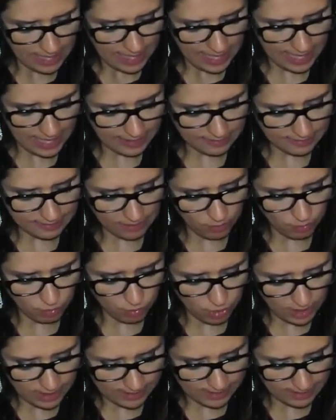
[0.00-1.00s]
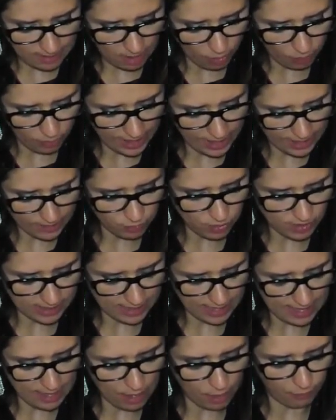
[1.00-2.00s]
Então disse ao rei de
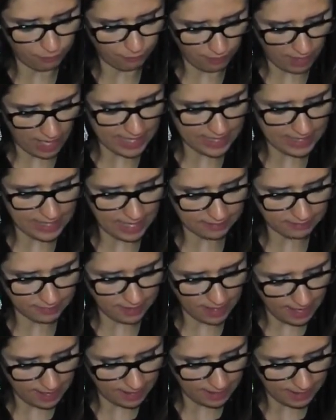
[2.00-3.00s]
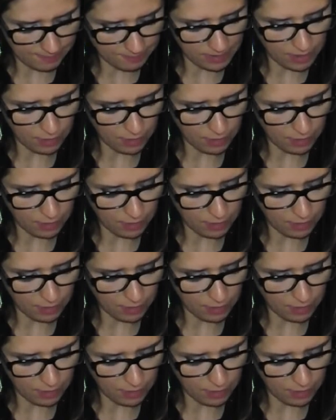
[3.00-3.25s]
Israel: Fere a terra,